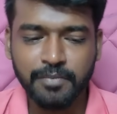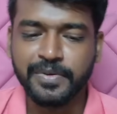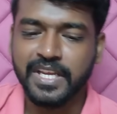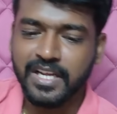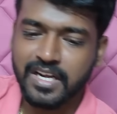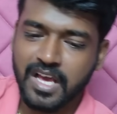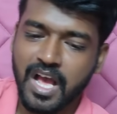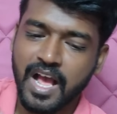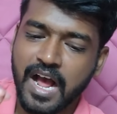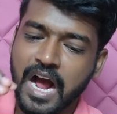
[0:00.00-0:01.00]
இப்போ என்னென்னா
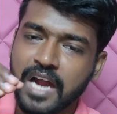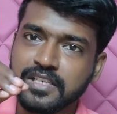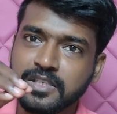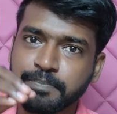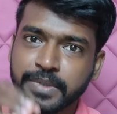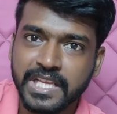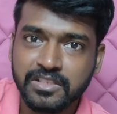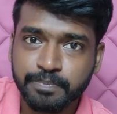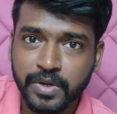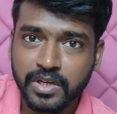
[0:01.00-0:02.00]
ஆர்டர்
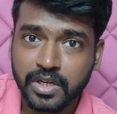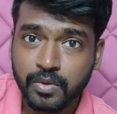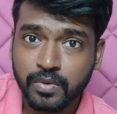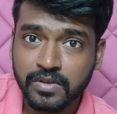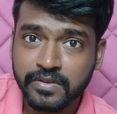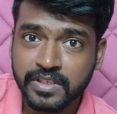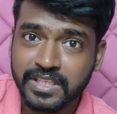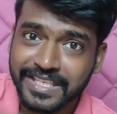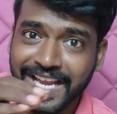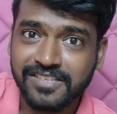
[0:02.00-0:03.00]
ப்ளேஸ்
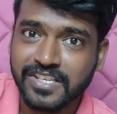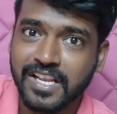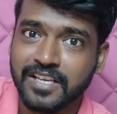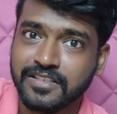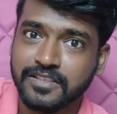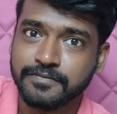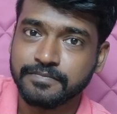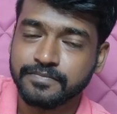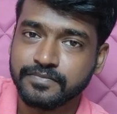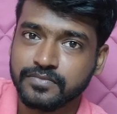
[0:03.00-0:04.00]
பண்ணுறவங்களுக்கு கேன்சல் ஆகுது
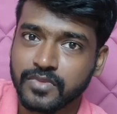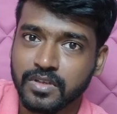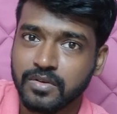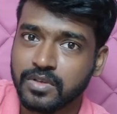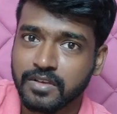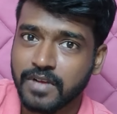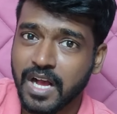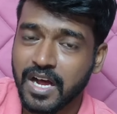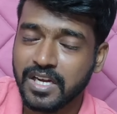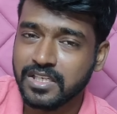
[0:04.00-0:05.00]

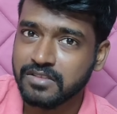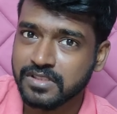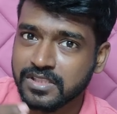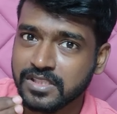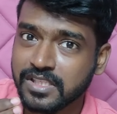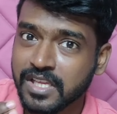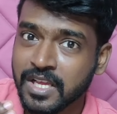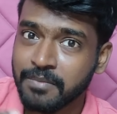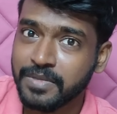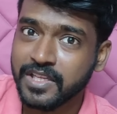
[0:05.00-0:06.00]
ஓகேவா ஆர்டர் வந்து
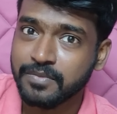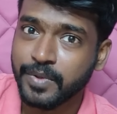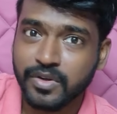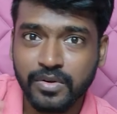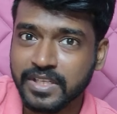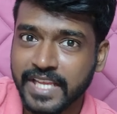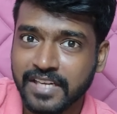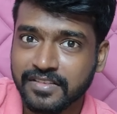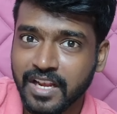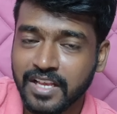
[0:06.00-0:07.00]
ப்ளேஸ் பண்ணுறவங்களுக்கு
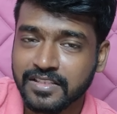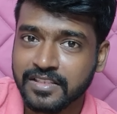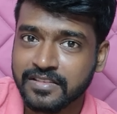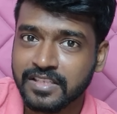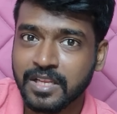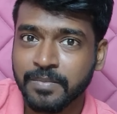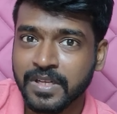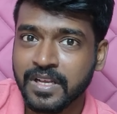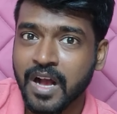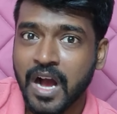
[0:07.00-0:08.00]
கேன்சல் ஆகுது சில
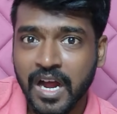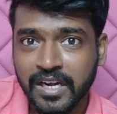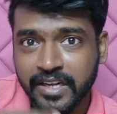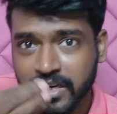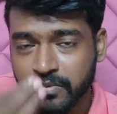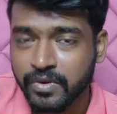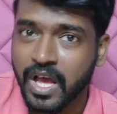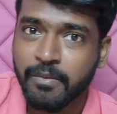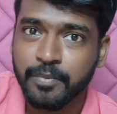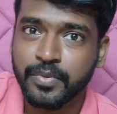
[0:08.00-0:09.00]
பேருக்கு ஆர்டரே
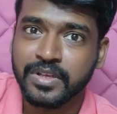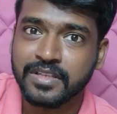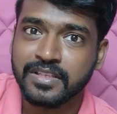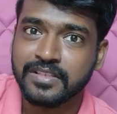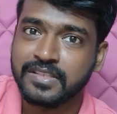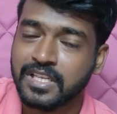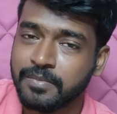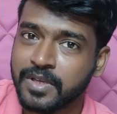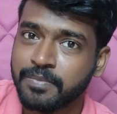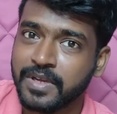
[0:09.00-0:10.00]
விழாமல் போயிடுது
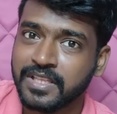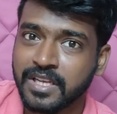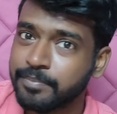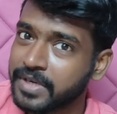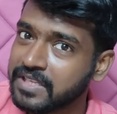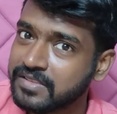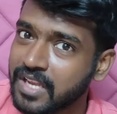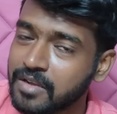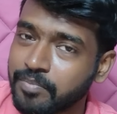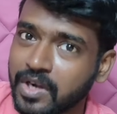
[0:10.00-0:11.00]
சில பேர் பார்த்திங்கன்னா ப்ரைஸ்
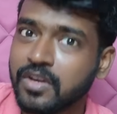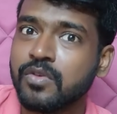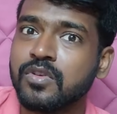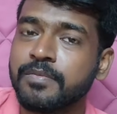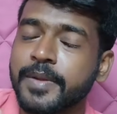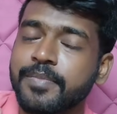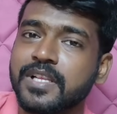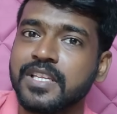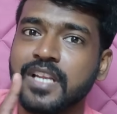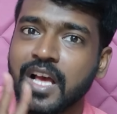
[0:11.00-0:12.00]
லாக் பண்ணவங்களுக்குமே
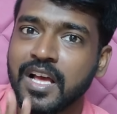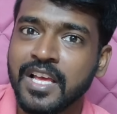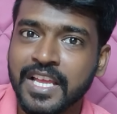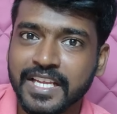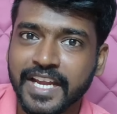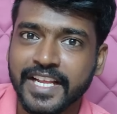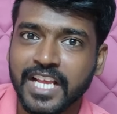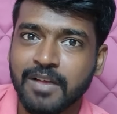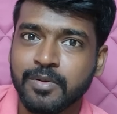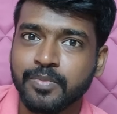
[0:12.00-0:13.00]
பார்த்திங்கன்னா
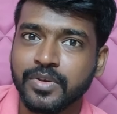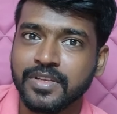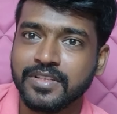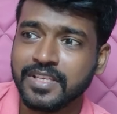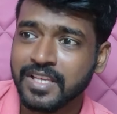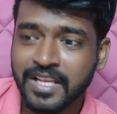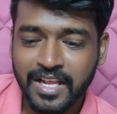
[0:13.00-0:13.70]
கிடைக்காம போயிடுது